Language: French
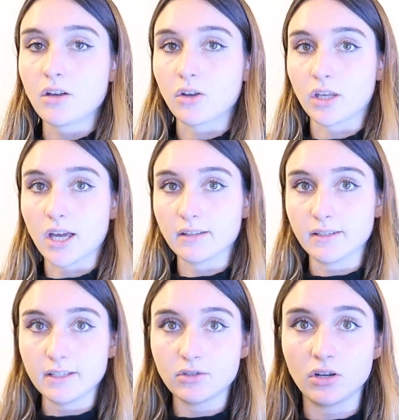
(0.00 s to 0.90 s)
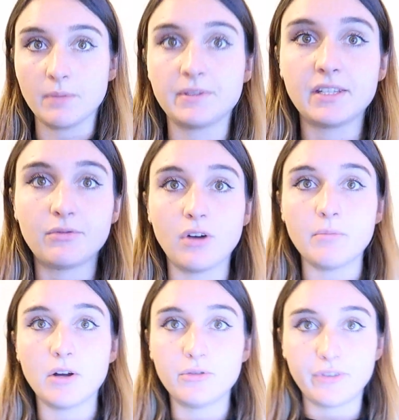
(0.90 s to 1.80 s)
Regardez ce que la petite voix
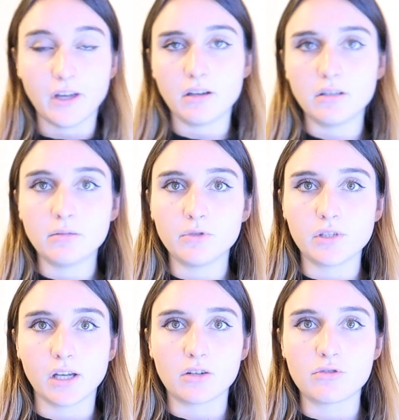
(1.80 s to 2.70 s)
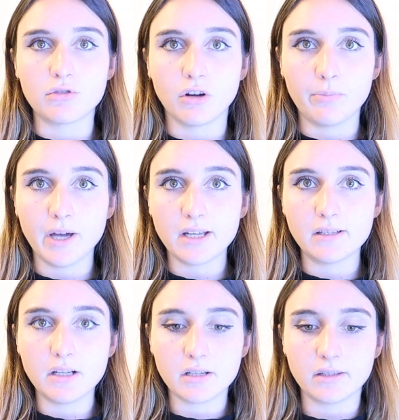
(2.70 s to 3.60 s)
m'a offert. Ah non, mais on dirait que je suis dans le
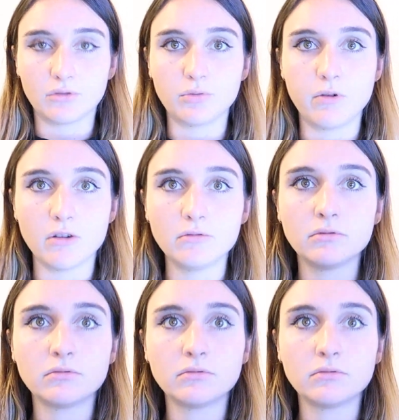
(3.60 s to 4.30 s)
paradis là, c'est tout blanc.